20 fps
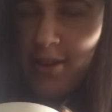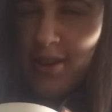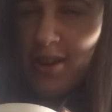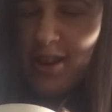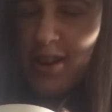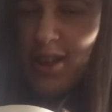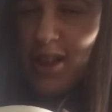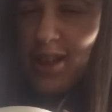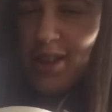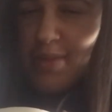
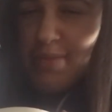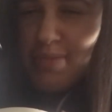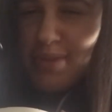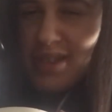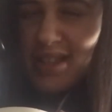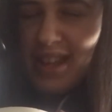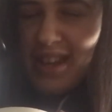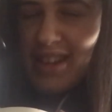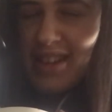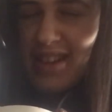hayat
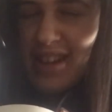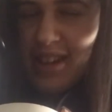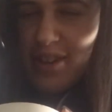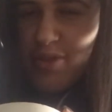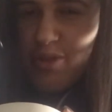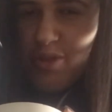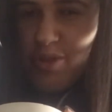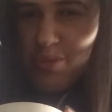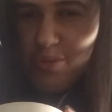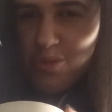bize engel
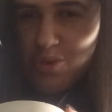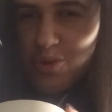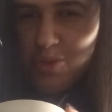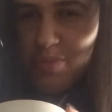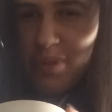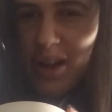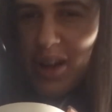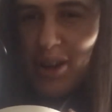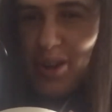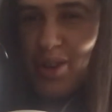koymuş.
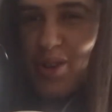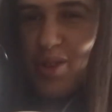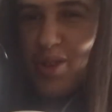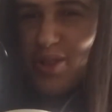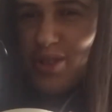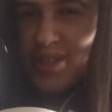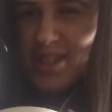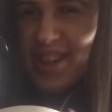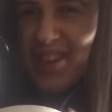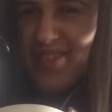Ben
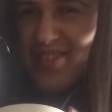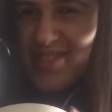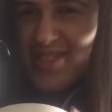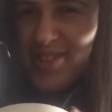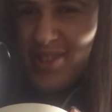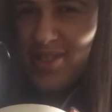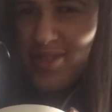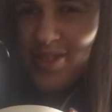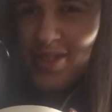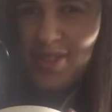koysam ne
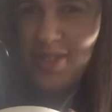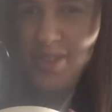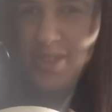olur?